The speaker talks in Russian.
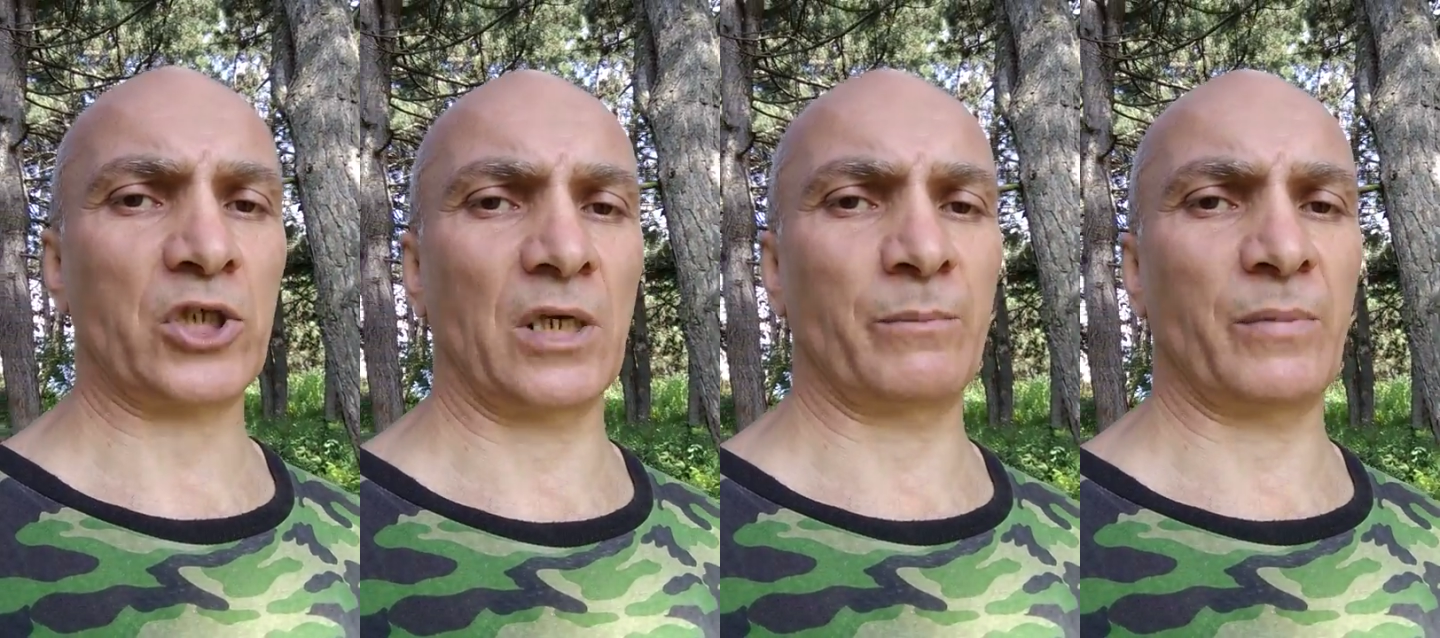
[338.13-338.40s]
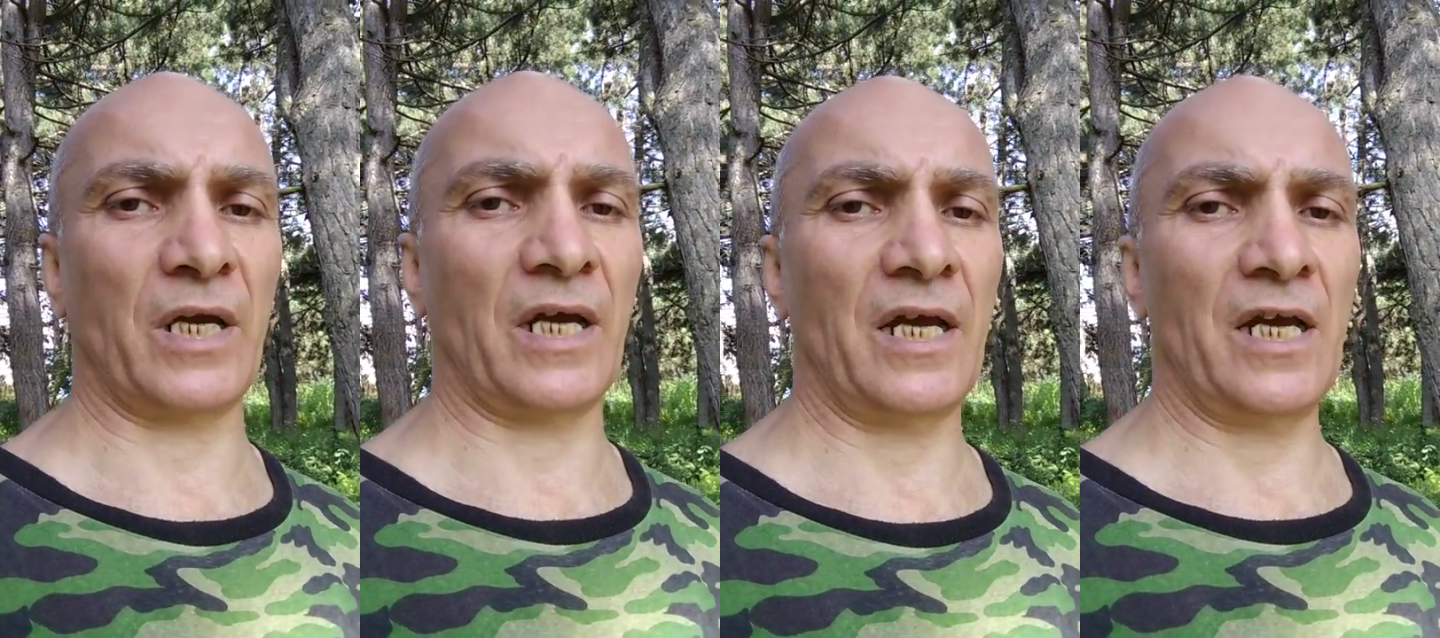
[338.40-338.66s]

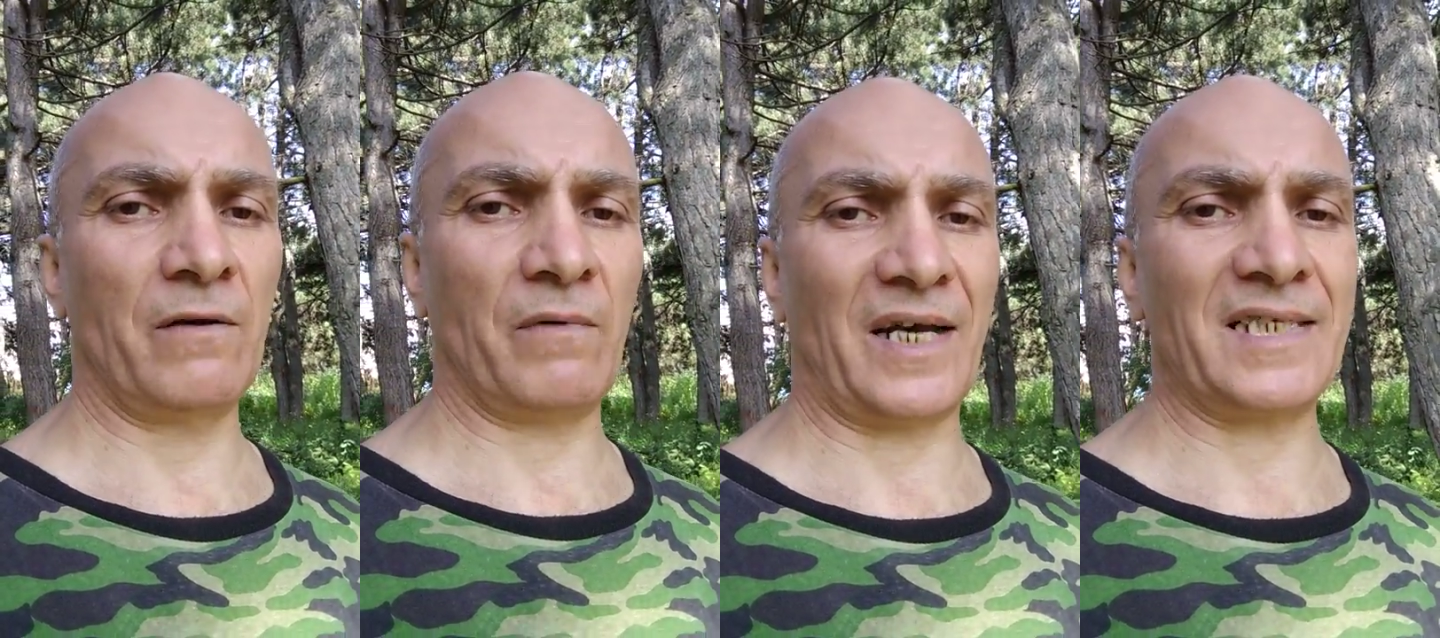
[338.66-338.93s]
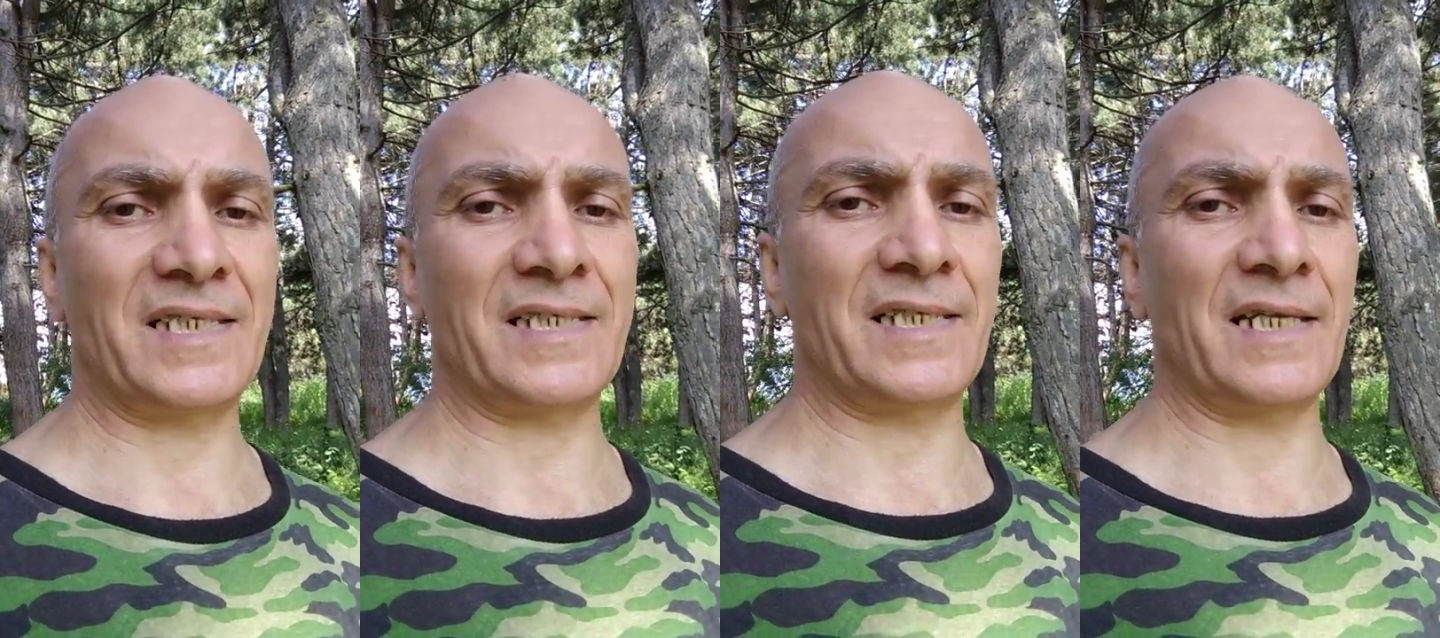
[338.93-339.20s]
чтобы
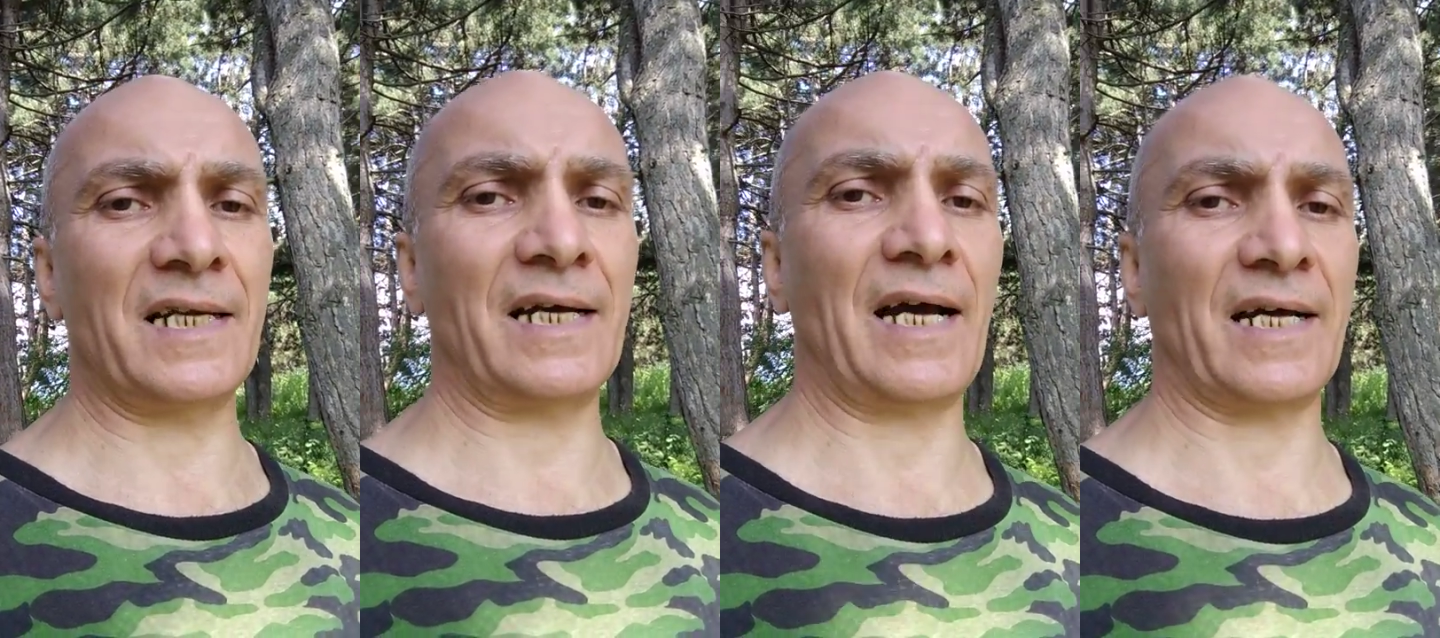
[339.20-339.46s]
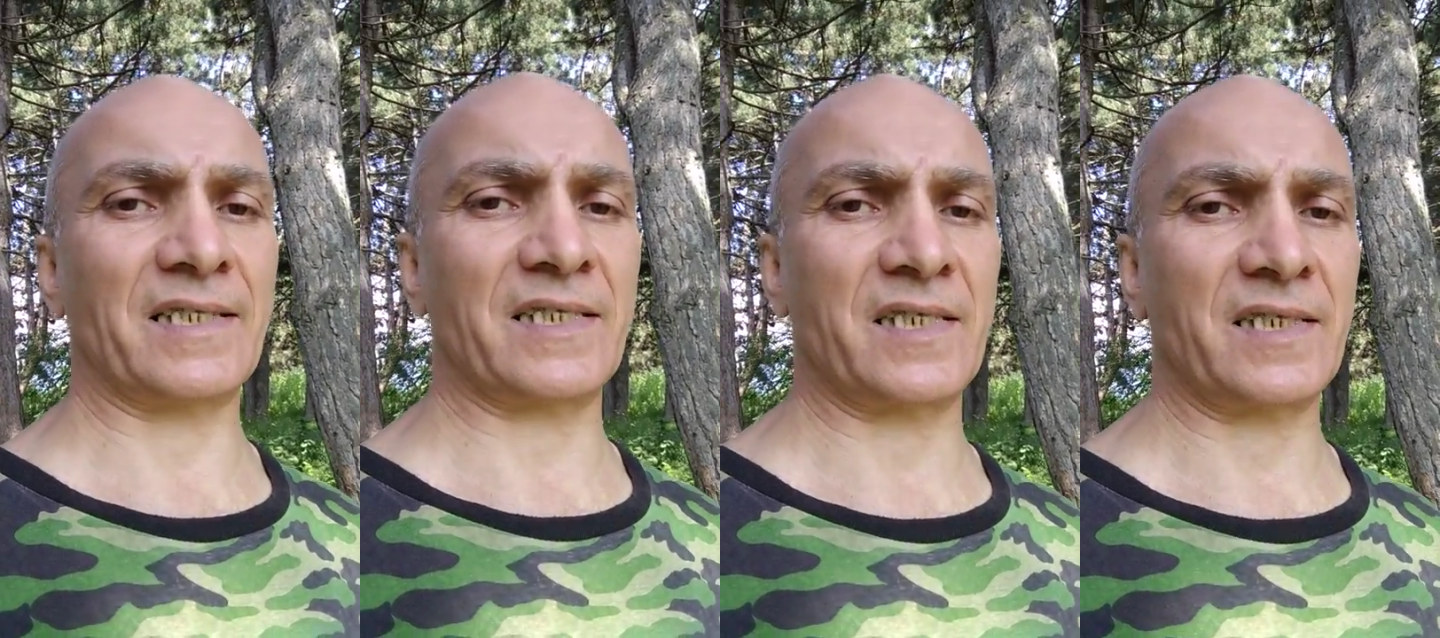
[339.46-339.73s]

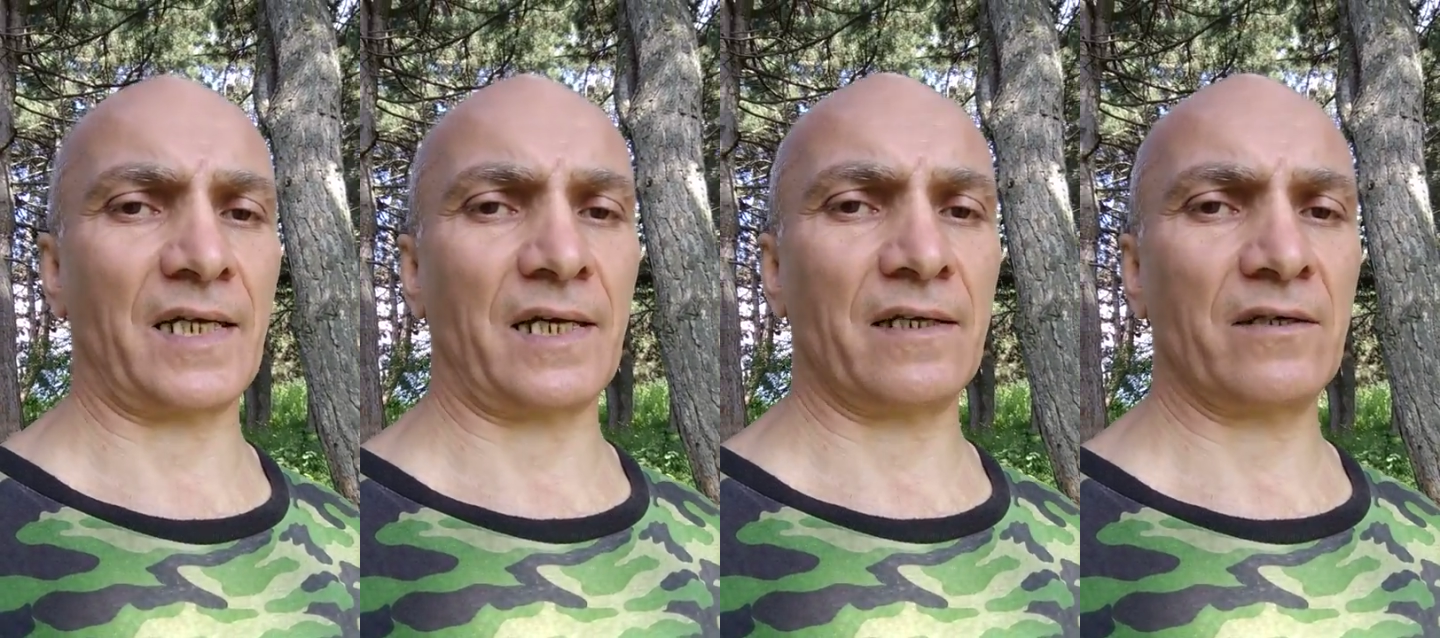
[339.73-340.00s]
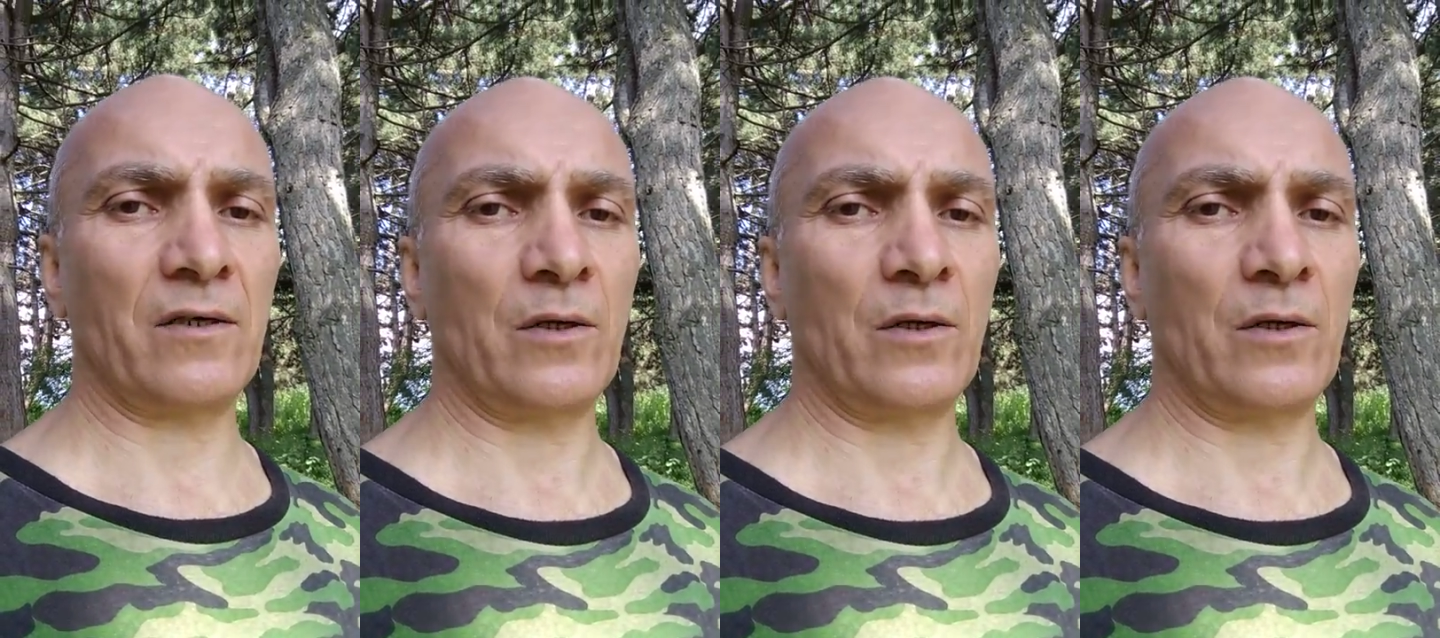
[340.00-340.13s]
остерегаться.